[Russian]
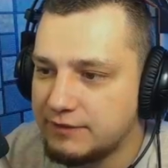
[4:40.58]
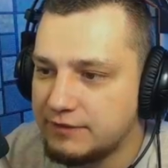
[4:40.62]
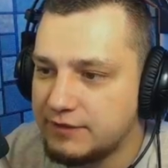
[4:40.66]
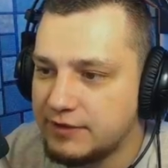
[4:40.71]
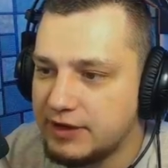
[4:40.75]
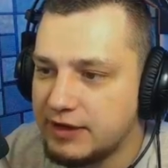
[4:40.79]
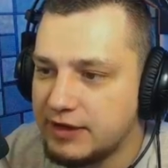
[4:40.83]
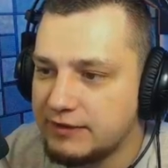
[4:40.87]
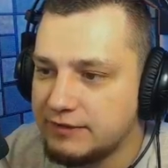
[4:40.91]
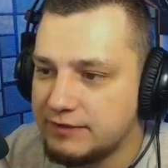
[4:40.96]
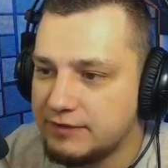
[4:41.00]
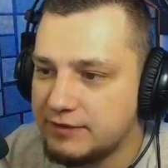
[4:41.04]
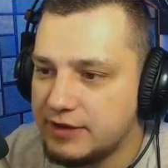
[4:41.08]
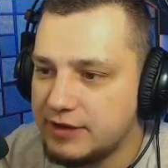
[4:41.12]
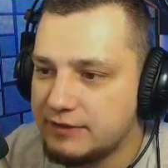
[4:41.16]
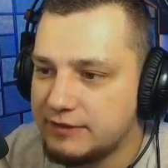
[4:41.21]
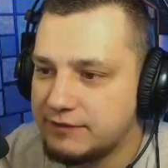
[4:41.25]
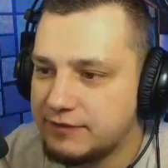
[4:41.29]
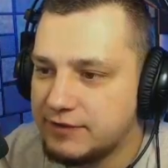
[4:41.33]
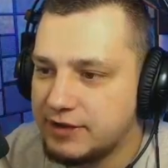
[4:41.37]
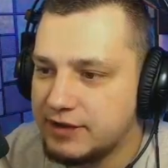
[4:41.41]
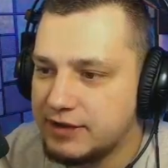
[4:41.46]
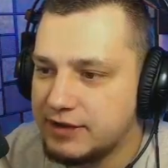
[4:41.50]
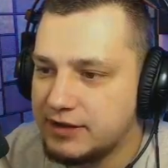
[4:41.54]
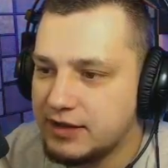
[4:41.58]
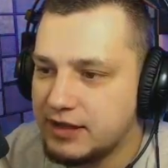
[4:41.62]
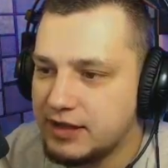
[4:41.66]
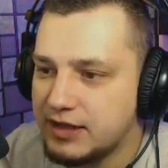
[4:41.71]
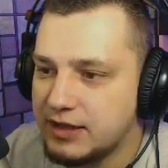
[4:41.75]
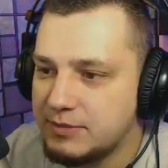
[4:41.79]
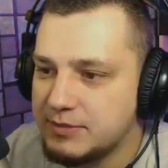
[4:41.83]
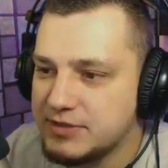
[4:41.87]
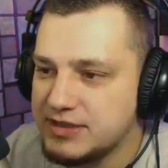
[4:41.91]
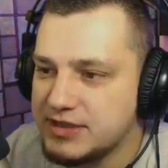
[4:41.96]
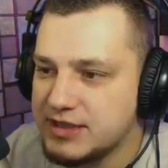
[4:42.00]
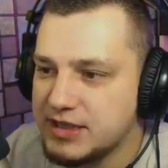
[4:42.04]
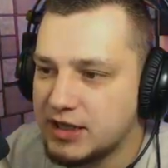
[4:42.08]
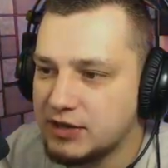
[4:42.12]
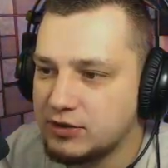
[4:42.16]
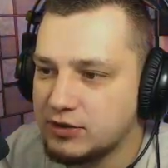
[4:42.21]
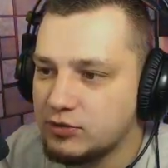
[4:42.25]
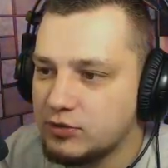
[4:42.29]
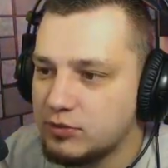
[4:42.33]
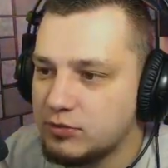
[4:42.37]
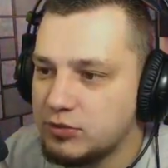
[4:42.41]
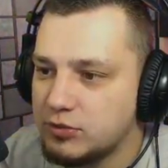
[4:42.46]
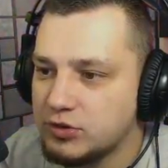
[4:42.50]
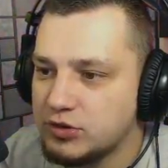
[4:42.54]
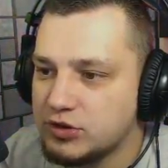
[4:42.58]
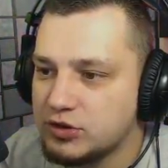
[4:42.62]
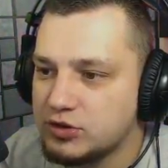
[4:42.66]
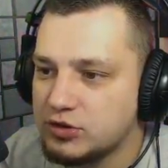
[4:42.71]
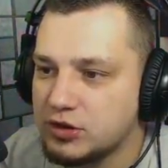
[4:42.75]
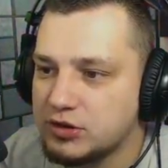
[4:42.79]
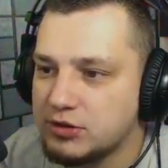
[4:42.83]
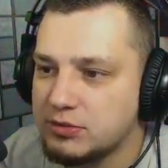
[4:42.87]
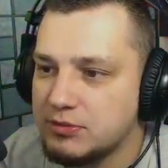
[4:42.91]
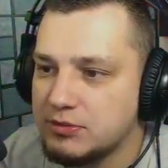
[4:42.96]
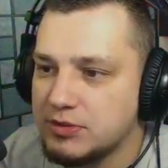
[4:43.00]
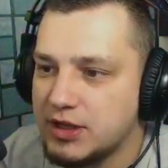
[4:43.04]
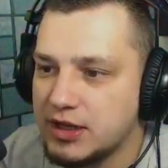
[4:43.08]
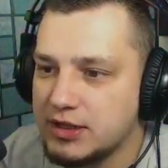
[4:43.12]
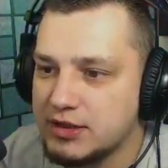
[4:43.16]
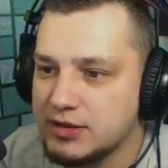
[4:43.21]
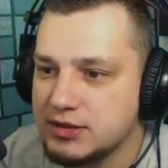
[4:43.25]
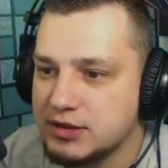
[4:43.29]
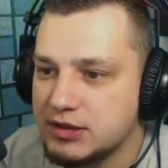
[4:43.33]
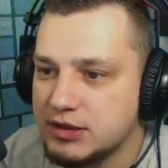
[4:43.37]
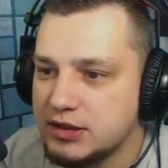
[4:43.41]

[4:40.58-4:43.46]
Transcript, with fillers: fly, fly, fly. Обезьянку. Будет кто-то менять?